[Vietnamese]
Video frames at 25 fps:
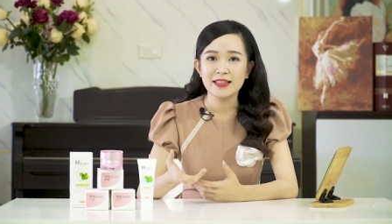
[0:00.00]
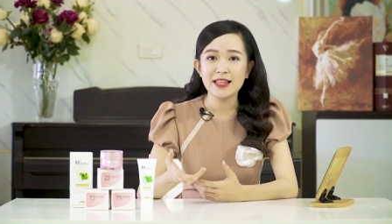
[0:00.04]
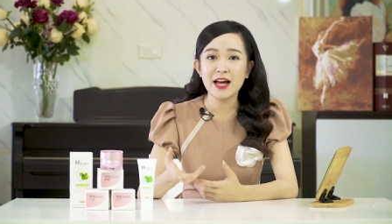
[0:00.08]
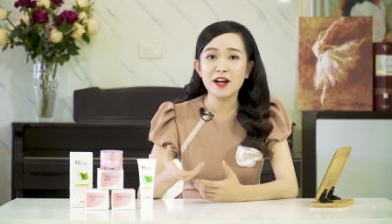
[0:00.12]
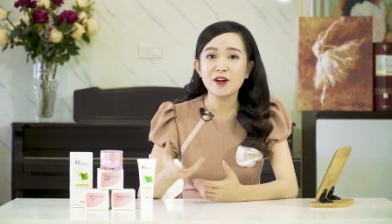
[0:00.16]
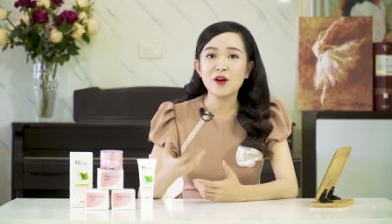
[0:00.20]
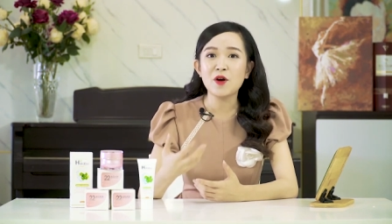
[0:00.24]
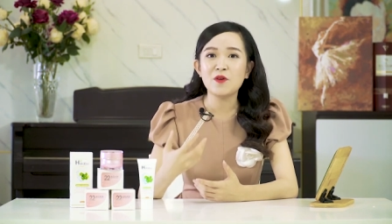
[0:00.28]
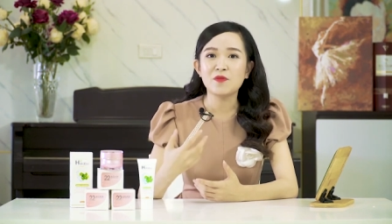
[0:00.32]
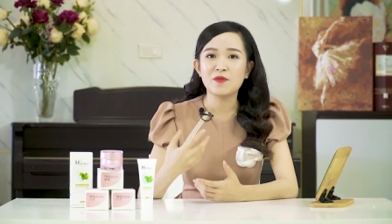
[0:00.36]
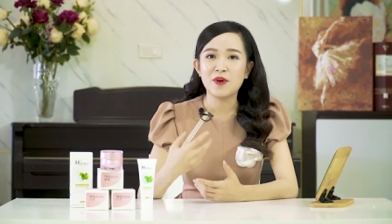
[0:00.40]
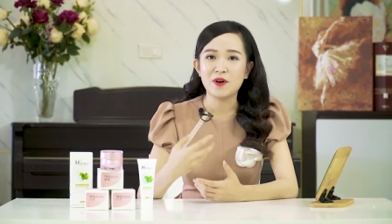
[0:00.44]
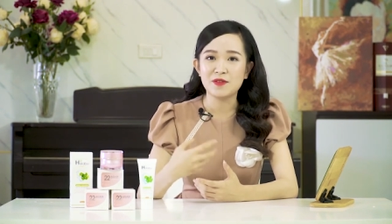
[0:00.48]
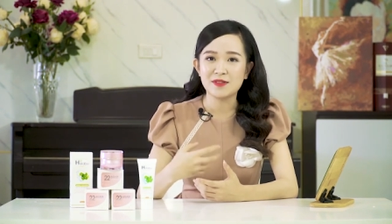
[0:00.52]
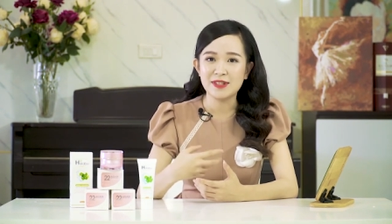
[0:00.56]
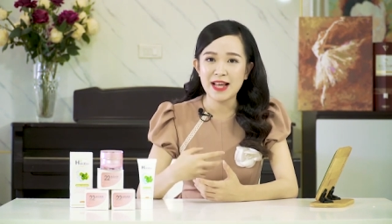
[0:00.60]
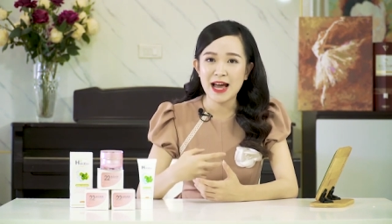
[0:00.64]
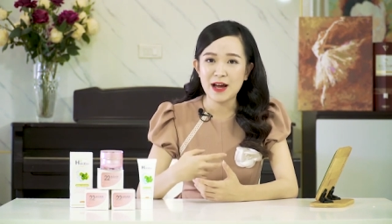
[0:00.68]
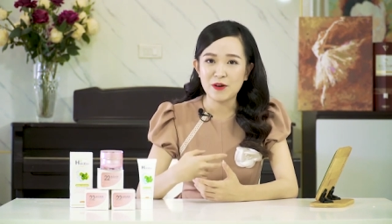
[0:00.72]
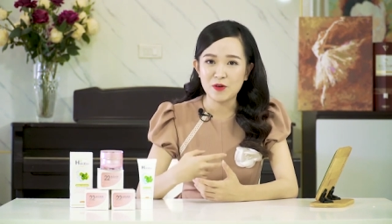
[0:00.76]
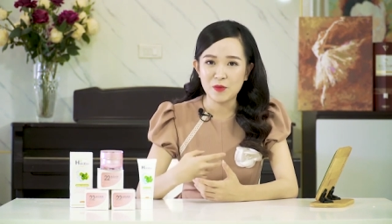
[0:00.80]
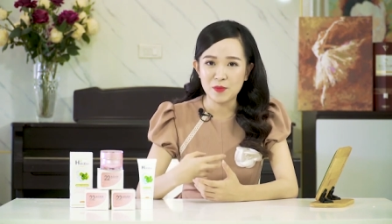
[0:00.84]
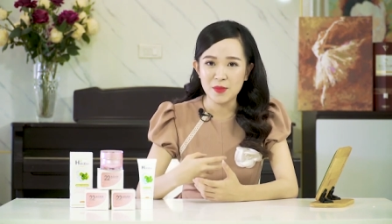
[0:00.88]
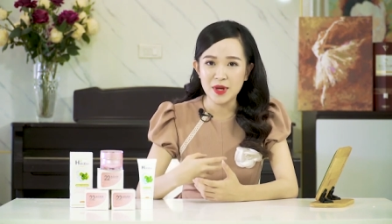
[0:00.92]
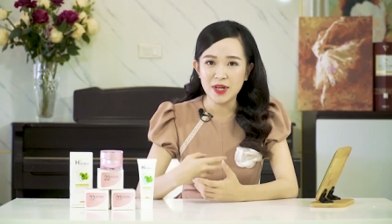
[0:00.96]
tác động vào
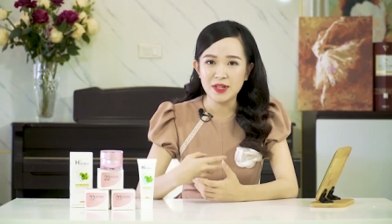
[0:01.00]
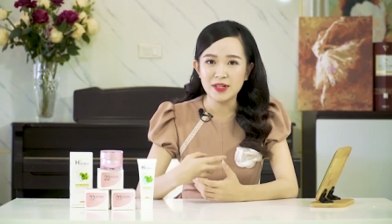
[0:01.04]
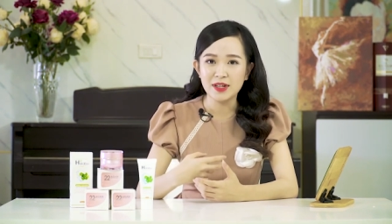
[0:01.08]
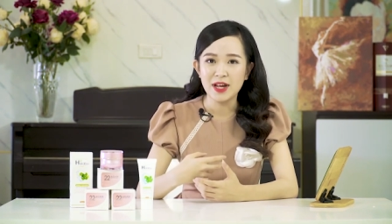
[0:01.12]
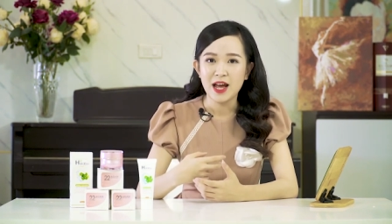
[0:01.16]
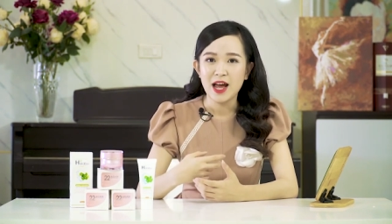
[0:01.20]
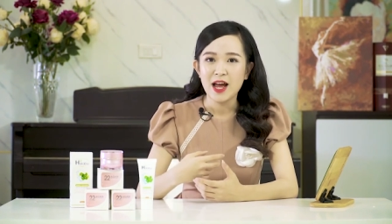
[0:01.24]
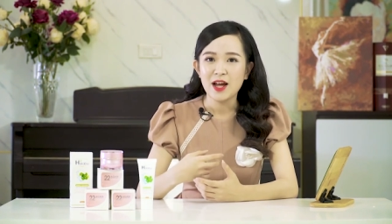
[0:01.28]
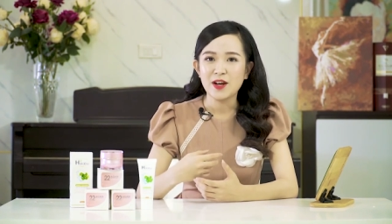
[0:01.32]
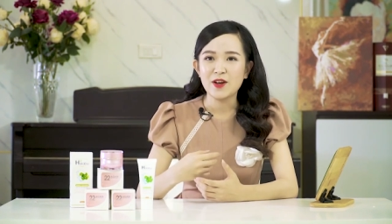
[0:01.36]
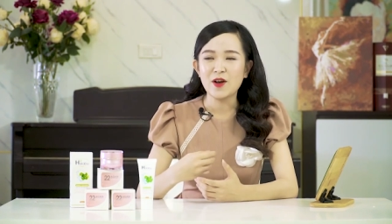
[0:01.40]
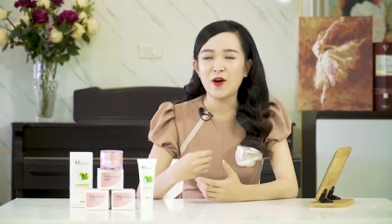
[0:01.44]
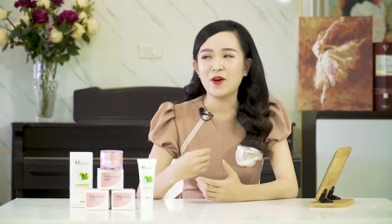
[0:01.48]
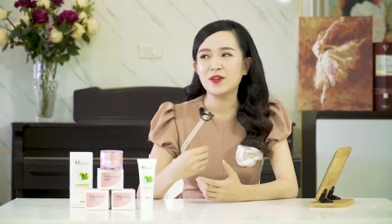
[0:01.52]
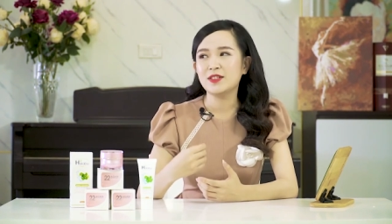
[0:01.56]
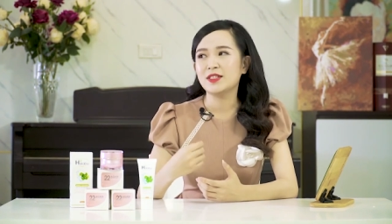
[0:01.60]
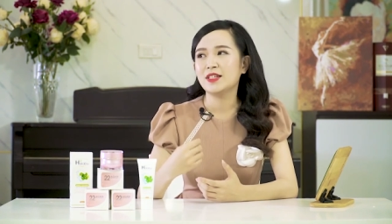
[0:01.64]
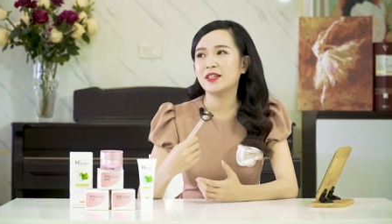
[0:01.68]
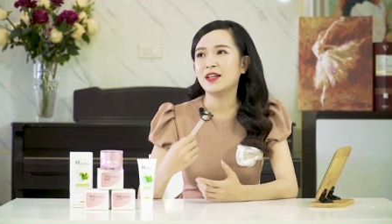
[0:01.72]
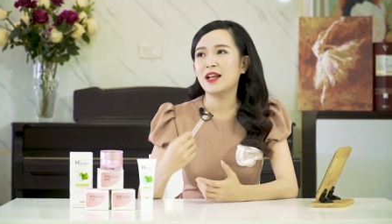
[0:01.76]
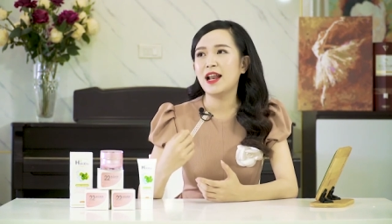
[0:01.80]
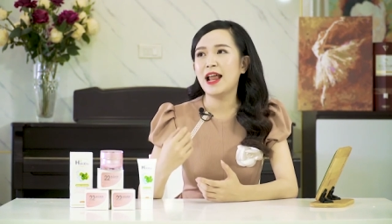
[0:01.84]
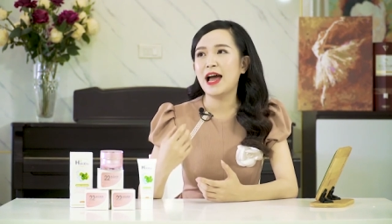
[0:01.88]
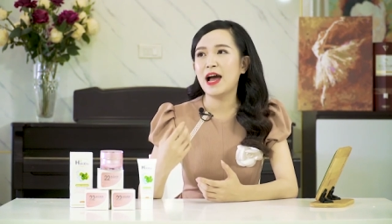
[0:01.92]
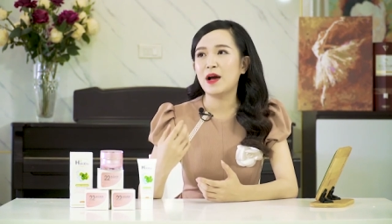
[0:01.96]
da của mình. Đó
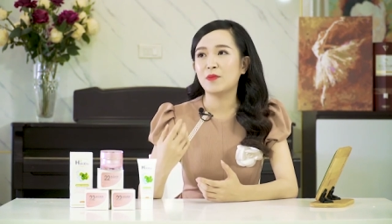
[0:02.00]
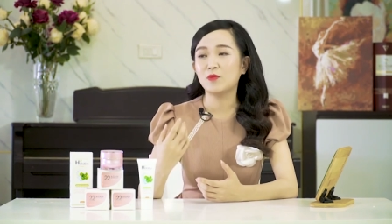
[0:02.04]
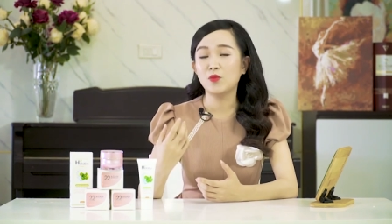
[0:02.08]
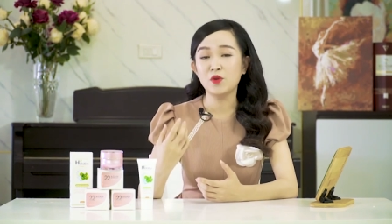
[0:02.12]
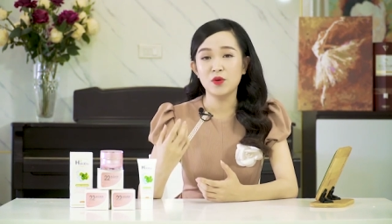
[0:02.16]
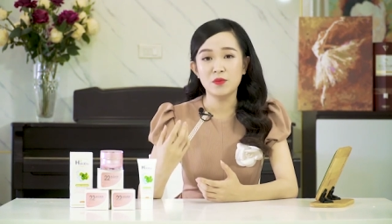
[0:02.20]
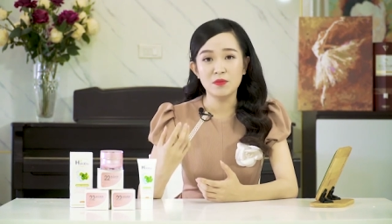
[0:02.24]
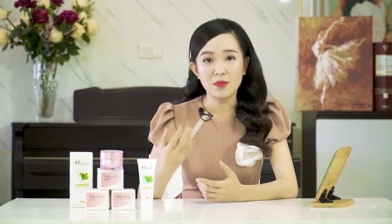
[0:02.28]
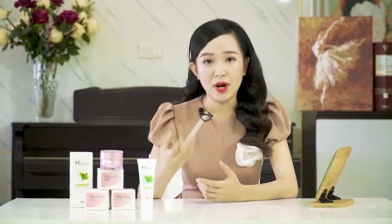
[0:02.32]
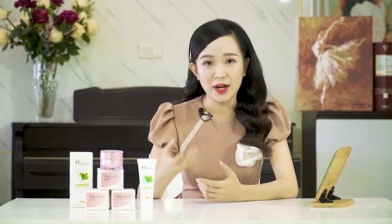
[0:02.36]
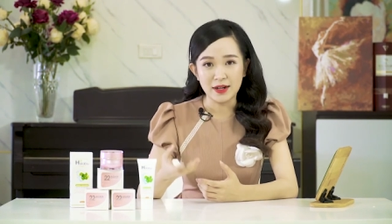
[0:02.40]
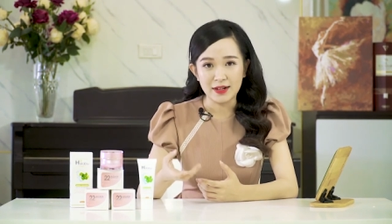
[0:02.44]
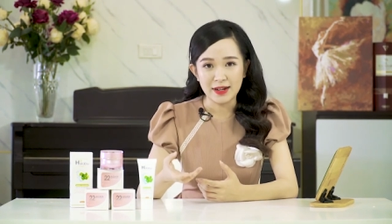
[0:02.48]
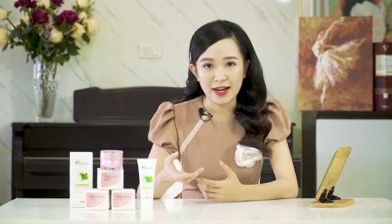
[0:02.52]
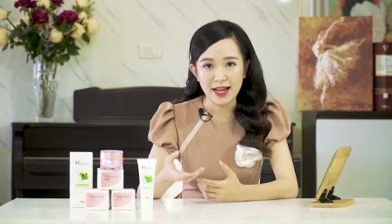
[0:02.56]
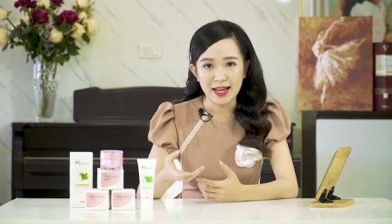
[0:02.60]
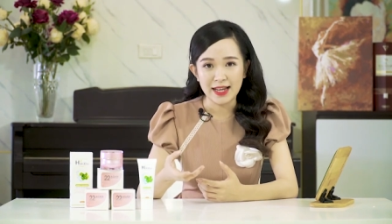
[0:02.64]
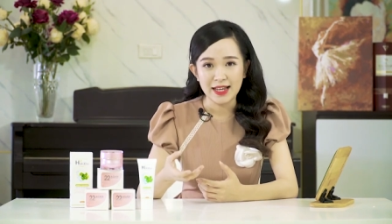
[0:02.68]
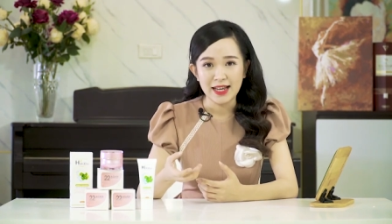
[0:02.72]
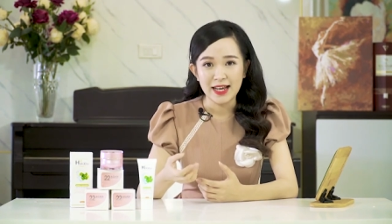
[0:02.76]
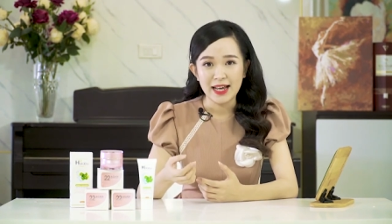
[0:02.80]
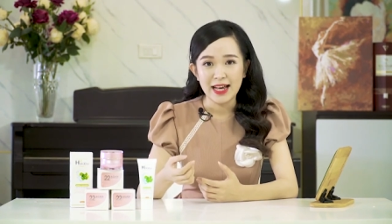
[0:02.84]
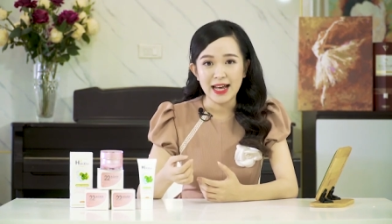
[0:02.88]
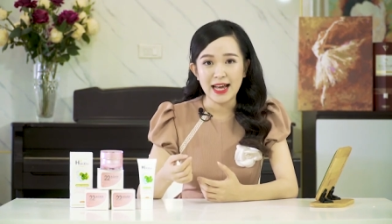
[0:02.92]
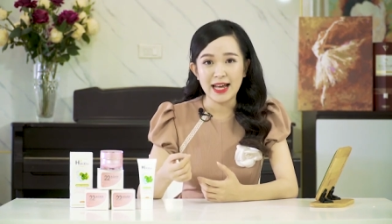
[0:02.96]
chính là bụi bẩn
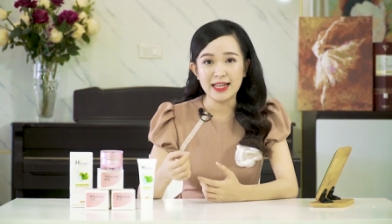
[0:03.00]
này,